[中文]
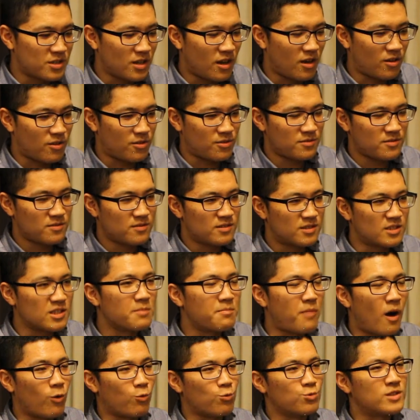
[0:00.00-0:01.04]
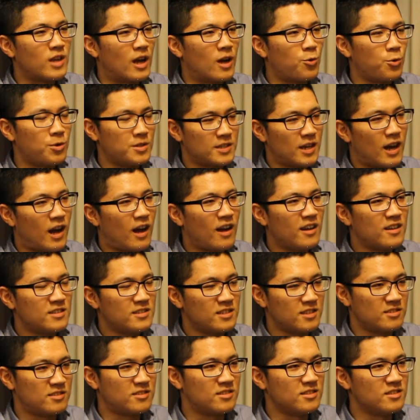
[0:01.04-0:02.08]
校这个保护伞，回家
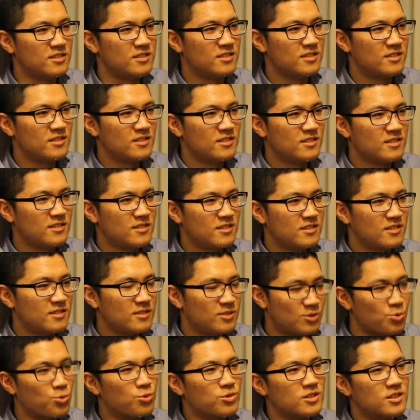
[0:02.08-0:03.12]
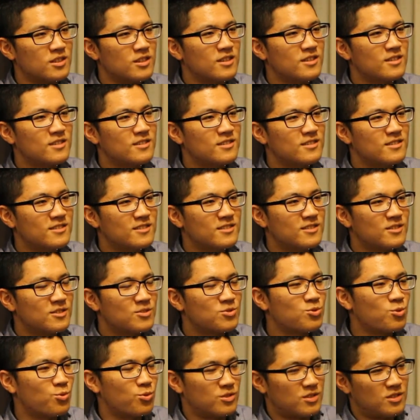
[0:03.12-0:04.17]
也是坐着
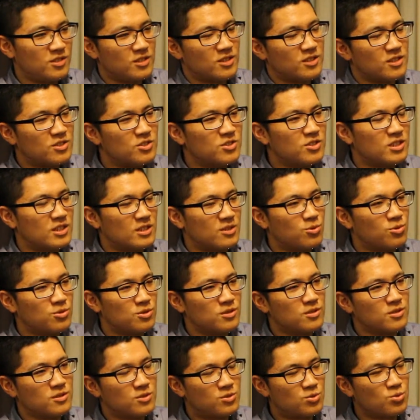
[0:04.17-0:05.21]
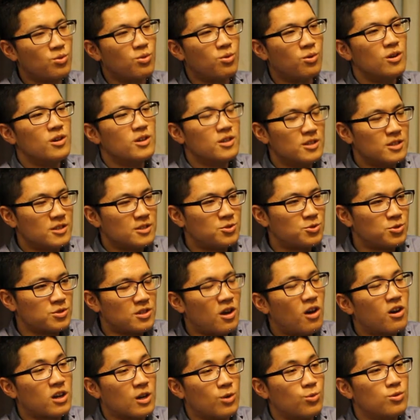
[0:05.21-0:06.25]
做我自己的事情，或是做学
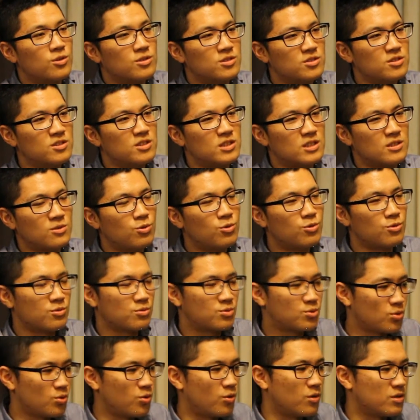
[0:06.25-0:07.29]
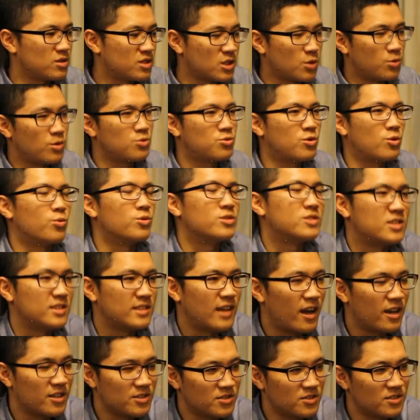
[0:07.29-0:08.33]
校给我的事情，或做社会对我期
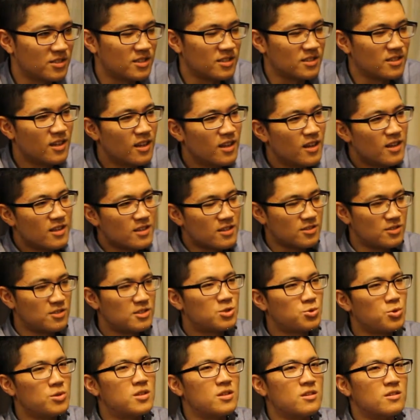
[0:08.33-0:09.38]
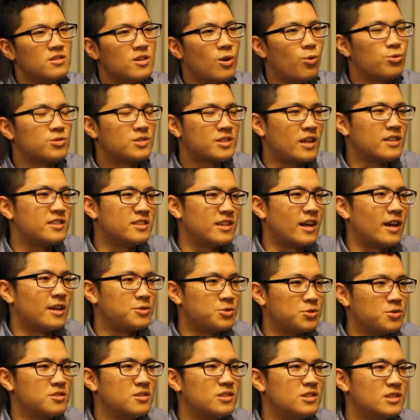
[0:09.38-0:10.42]
待的事情。可是智慧人让我站起来
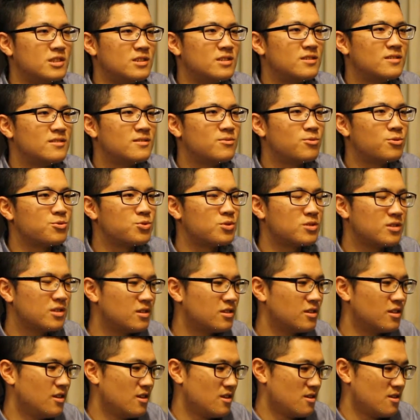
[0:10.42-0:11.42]
学习，我觉得